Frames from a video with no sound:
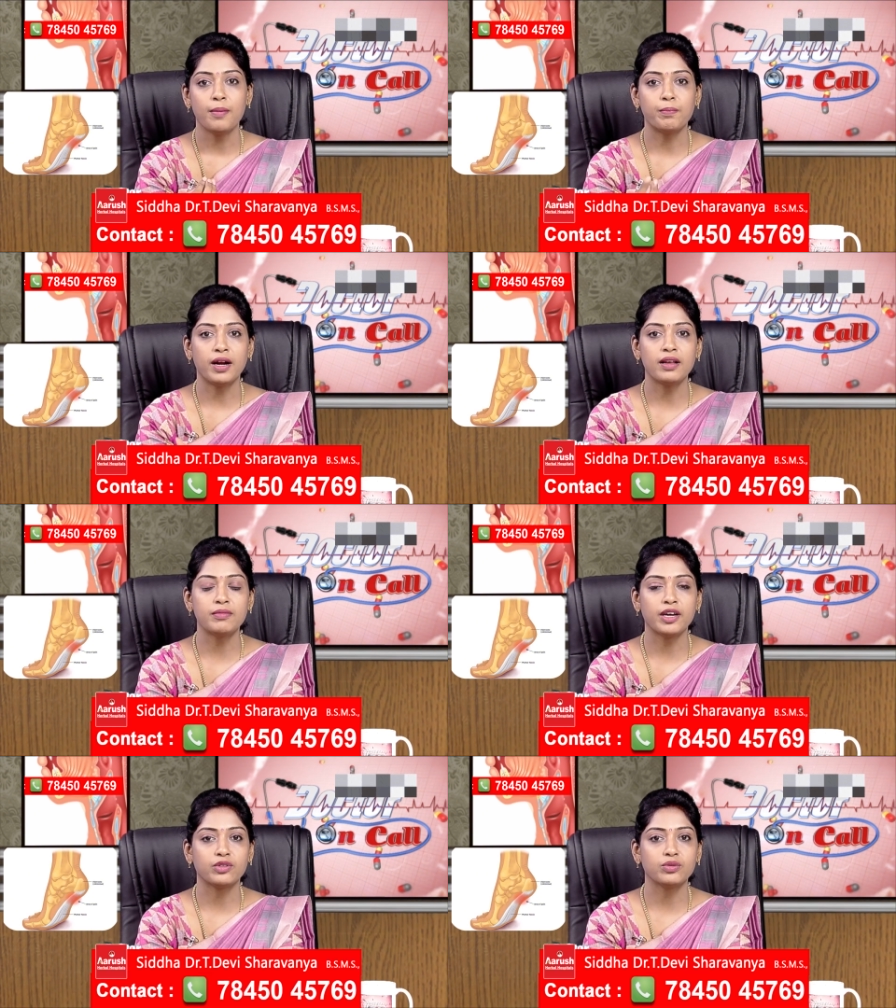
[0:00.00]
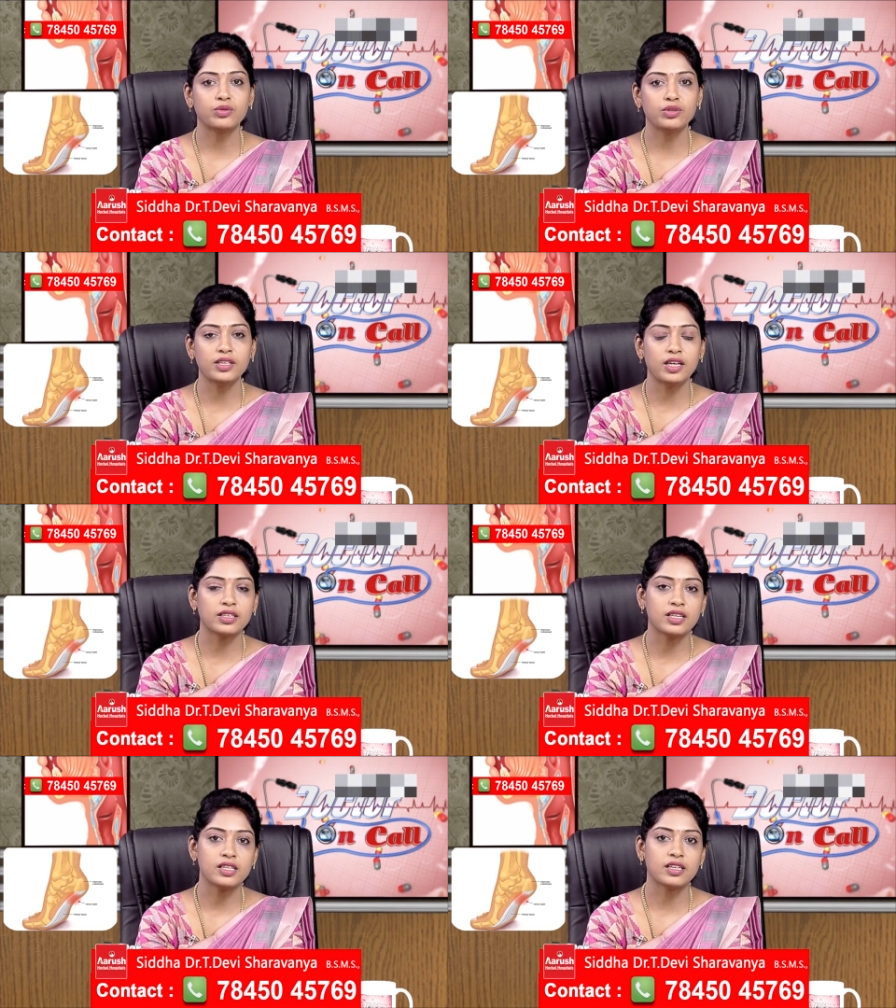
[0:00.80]
பலமாயிரும்
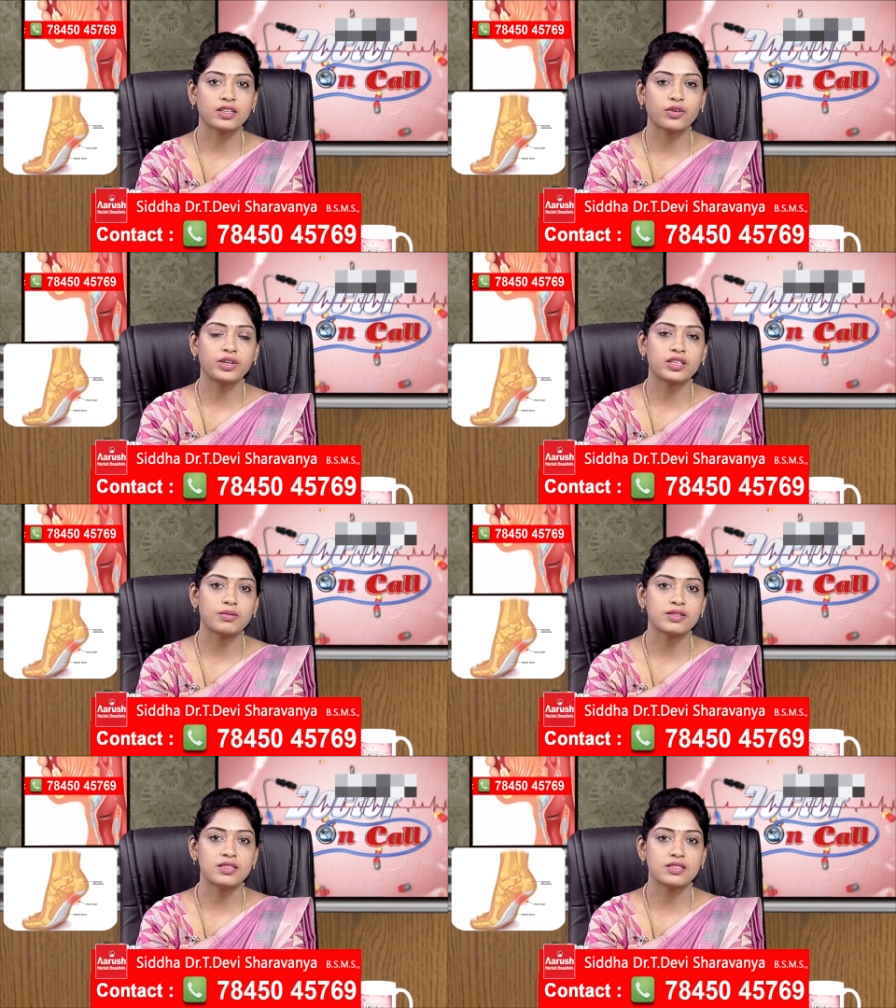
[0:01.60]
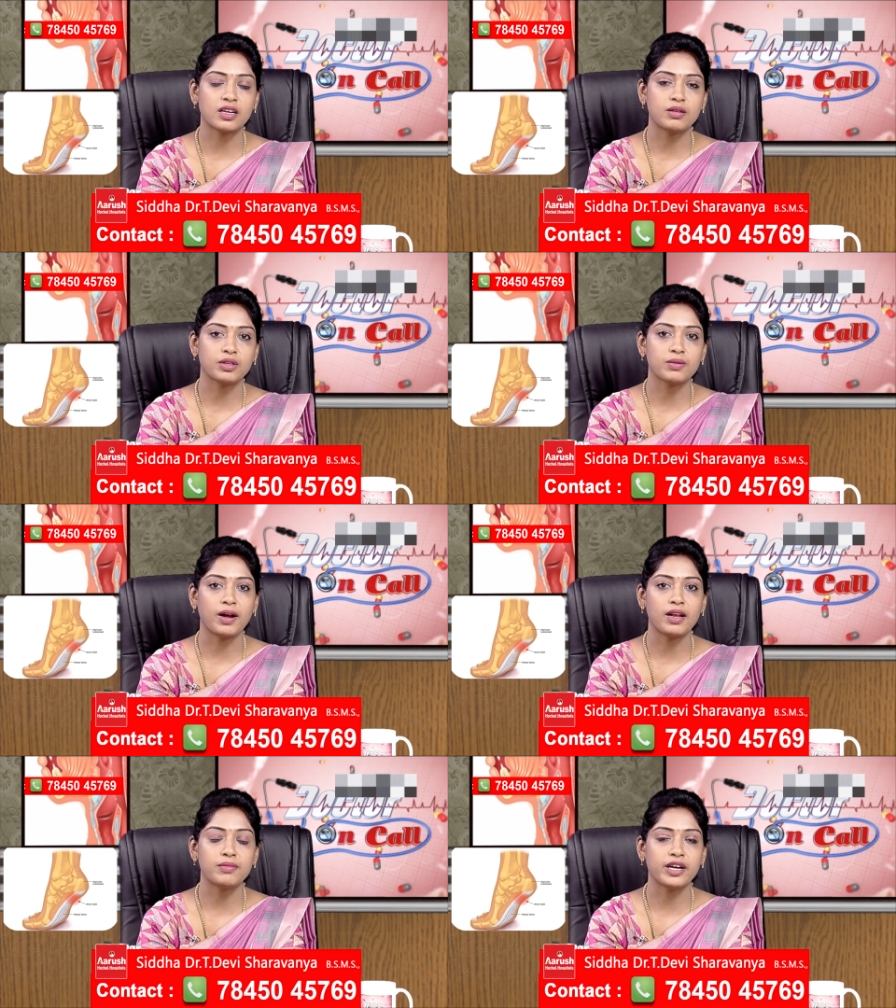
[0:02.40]
குதிகால் கீழே இருக்கக்கூடிய அந்த மசில்ஸ் எல்லாம்
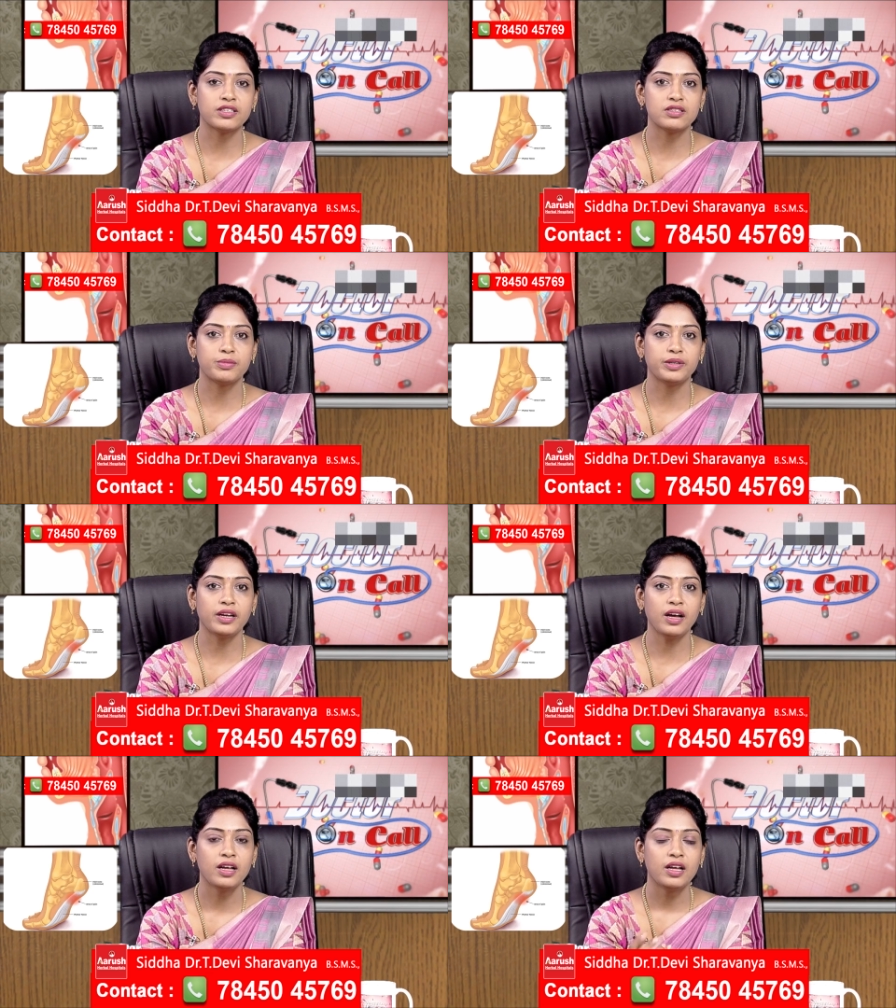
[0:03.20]
நம்மளுக்கு பலமாயிடுச்சு அப்படின்னா